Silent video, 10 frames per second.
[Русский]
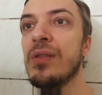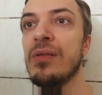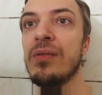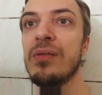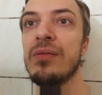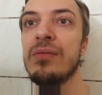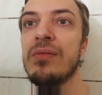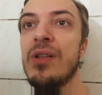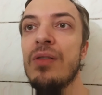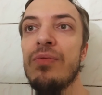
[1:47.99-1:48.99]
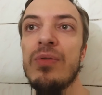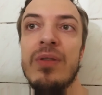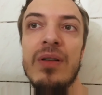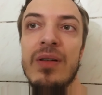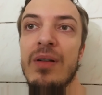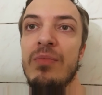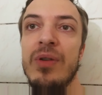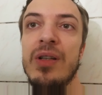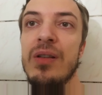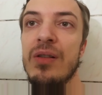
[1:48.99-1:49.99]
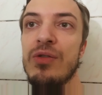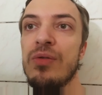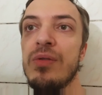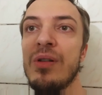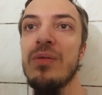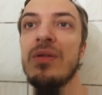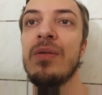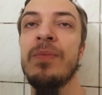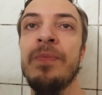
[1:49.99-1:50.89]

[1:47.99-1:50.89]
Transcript: а, телефонная компания, что-то такое.